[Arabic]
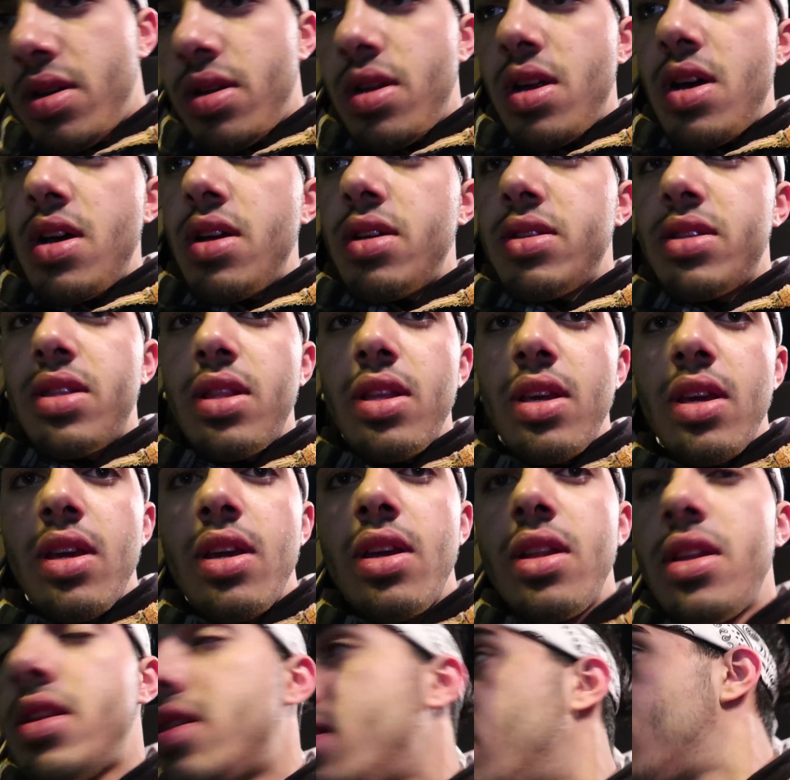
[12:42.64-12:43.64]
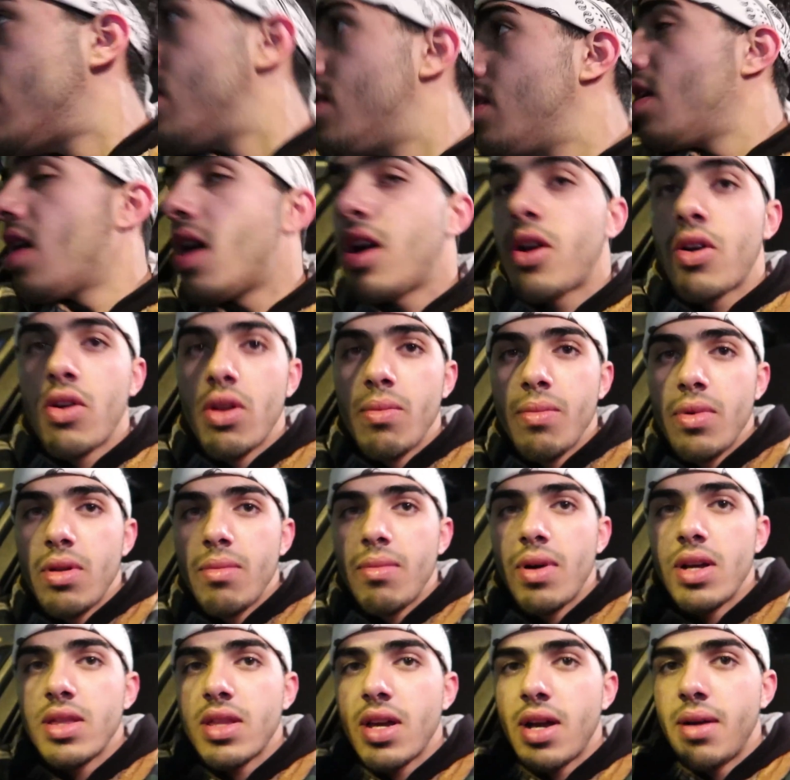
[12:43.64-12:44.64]
نازلين ناكل من
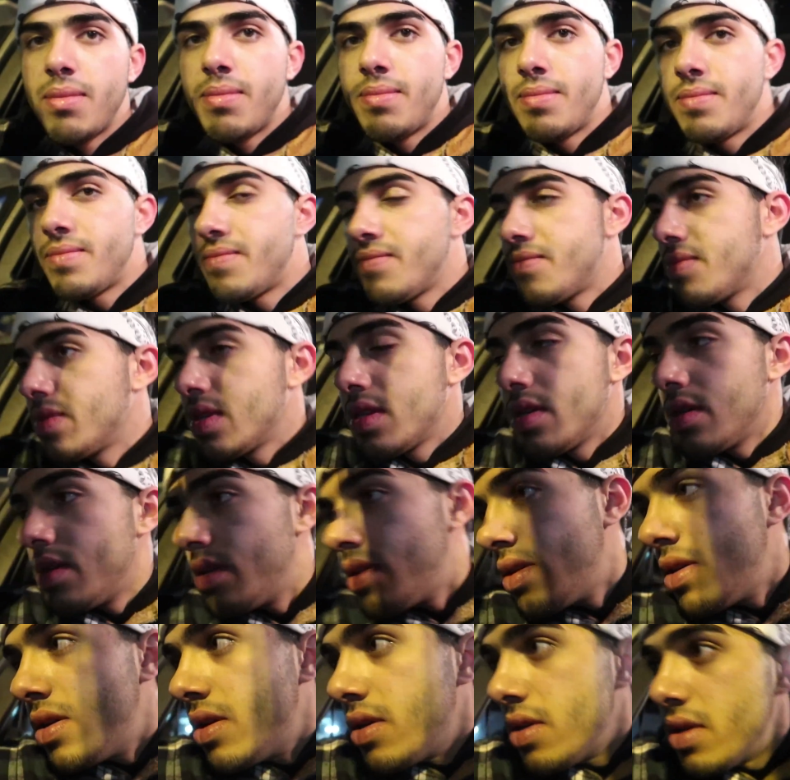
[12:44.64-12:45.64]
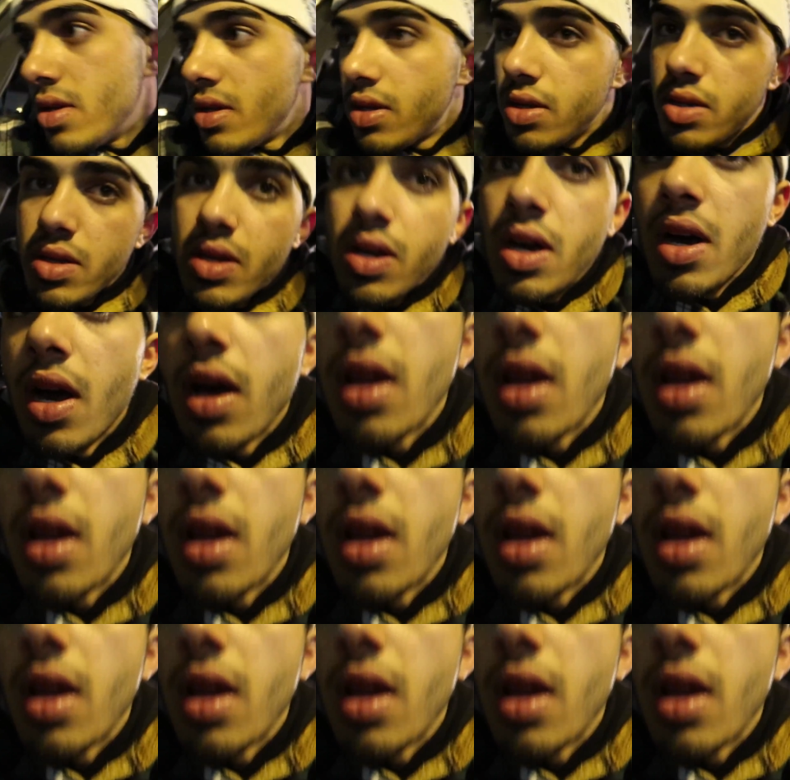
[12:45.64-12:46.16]
مطعم يا